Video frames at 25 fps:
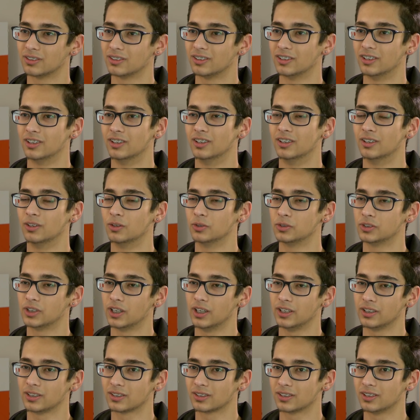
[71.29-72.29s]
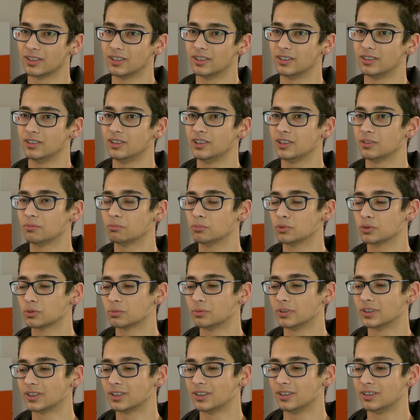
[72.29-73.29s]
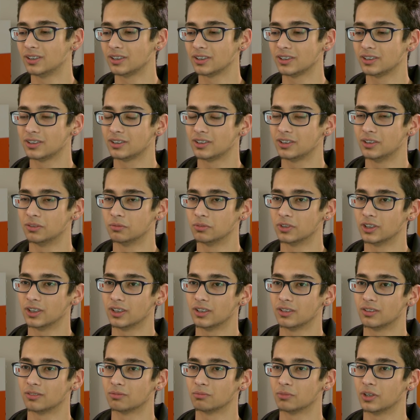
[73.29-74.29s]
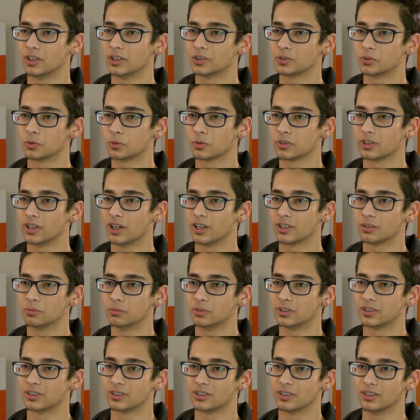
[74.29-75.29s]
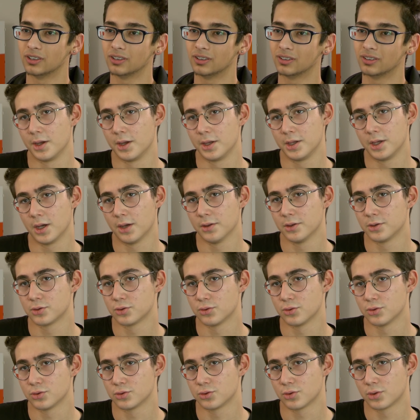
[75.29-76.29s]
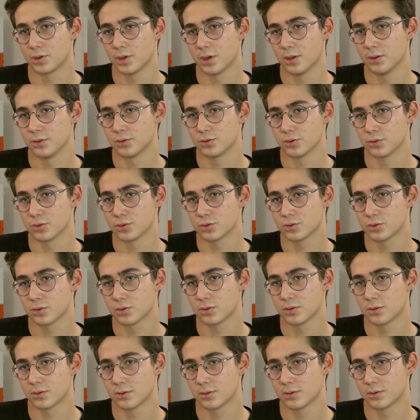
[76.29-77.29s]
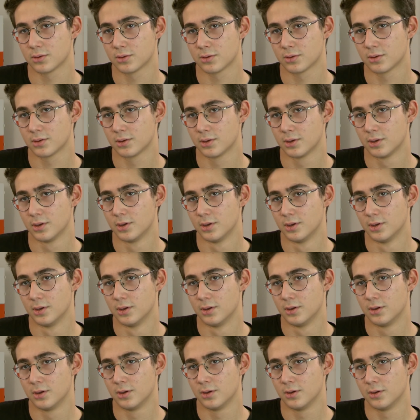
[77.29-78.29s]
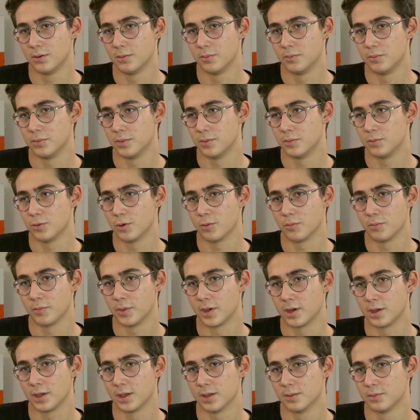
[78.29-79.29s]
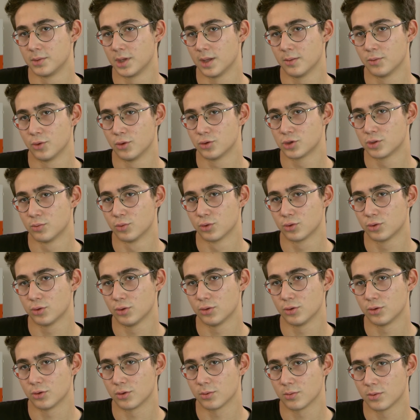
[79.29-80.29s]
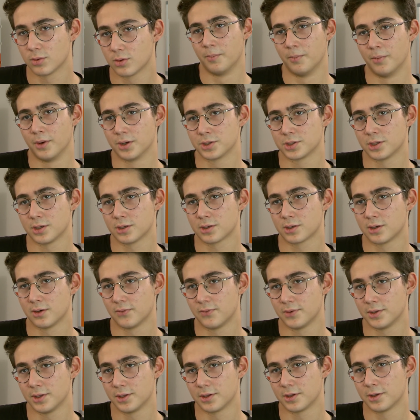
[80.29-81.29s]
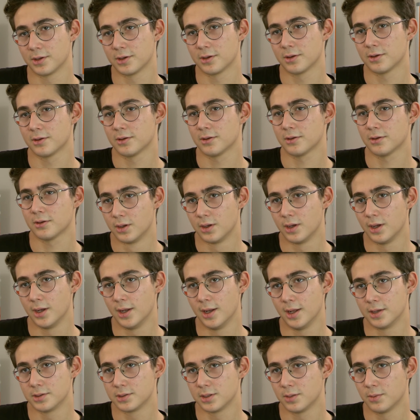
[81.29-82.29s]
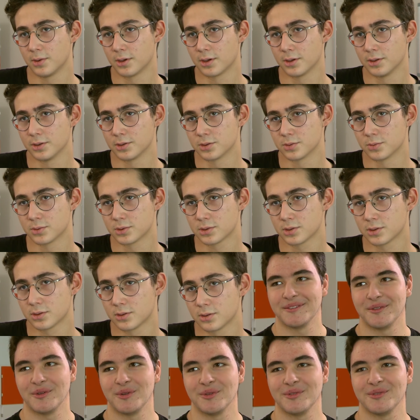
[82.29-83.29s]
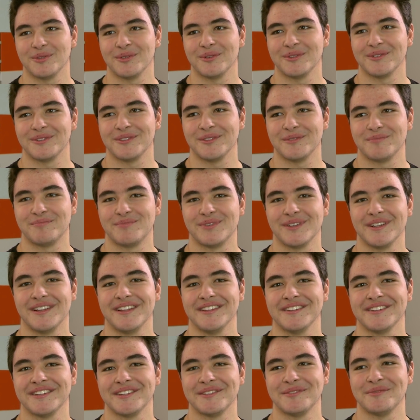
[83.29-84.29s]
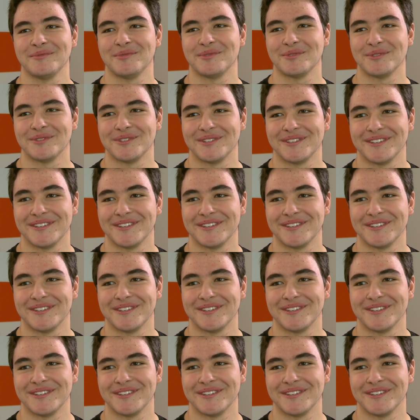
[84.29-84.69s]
Ee, özellikle ilk buz patenine gittiğinde bana çok yardım etti. İyi anlaşıyoruz, çok iyi anlaşıyoruz. Ee, bilmiyorum, ben yanımda yanımda olunca mutlu oluyorum. Başar, kafa denge, eğlenceli bir arkadaşımız. Dört dörtlük, pırlanta gibi bir çocuk.